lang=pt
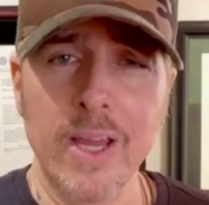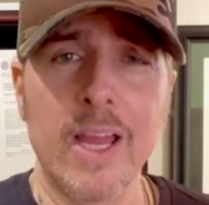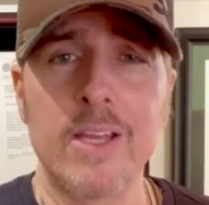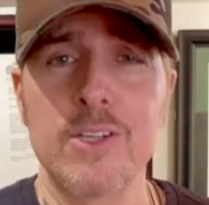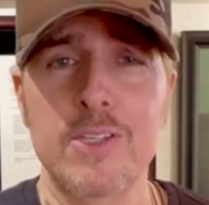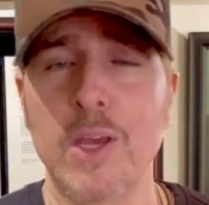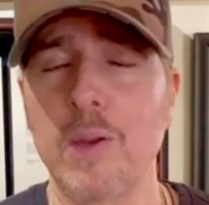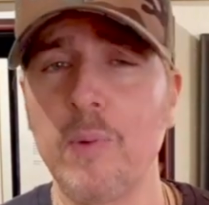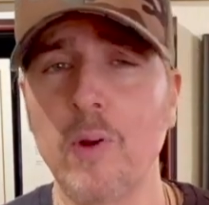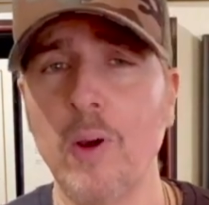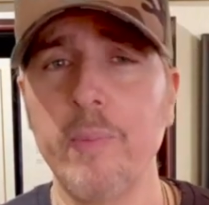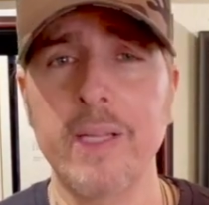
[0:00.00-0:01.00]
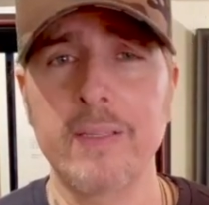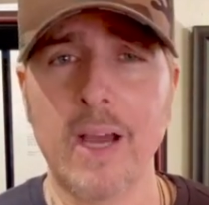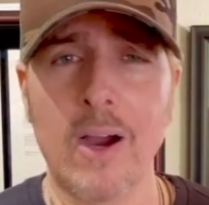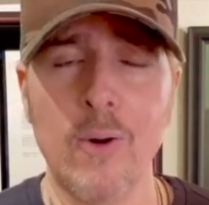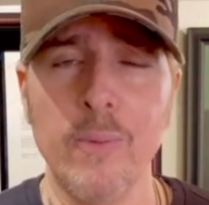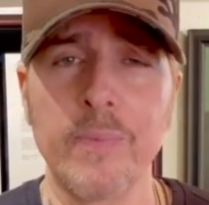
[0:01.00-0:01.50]
e dizer: Meu nome é
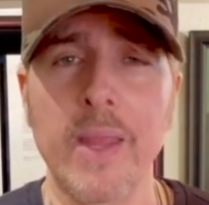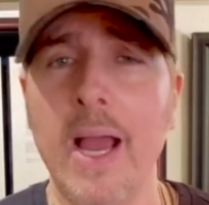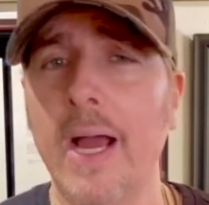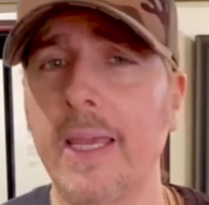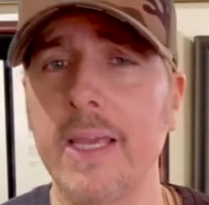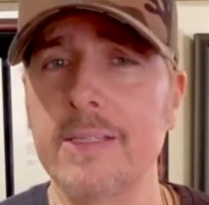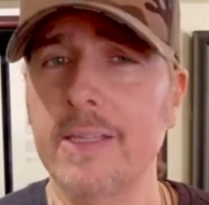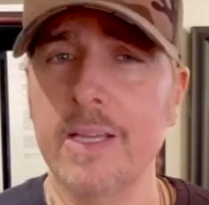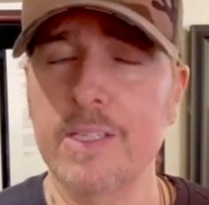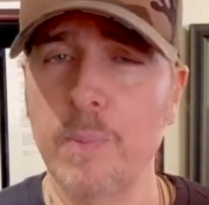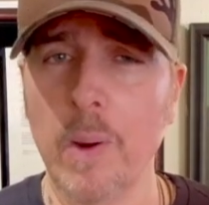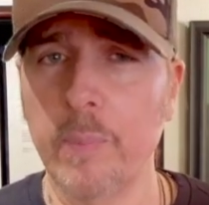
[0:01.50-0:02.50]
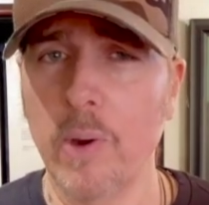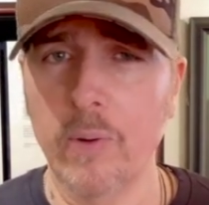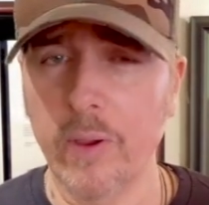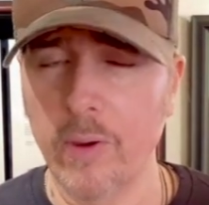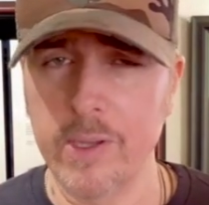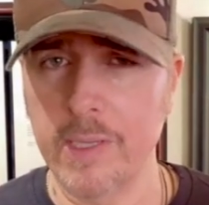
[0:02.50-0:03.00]
tal, aqui está esse papel
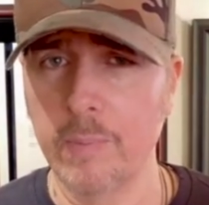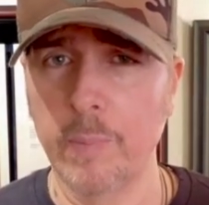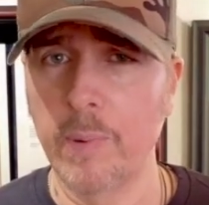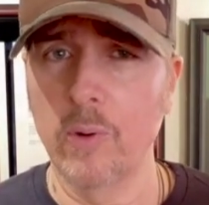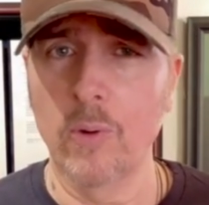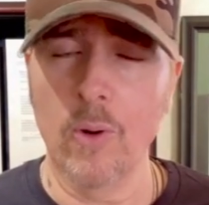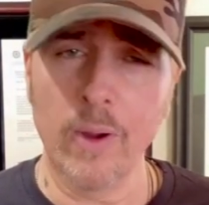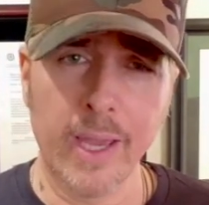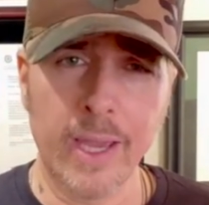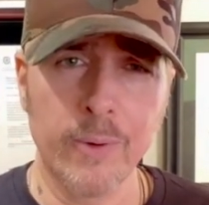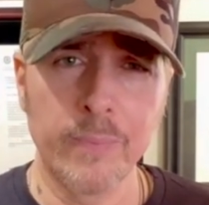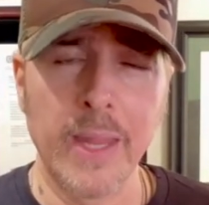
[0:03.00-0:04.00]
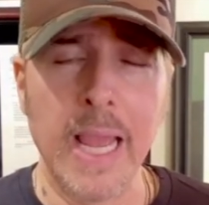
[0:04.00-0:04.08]
que eu recebi pelo correio,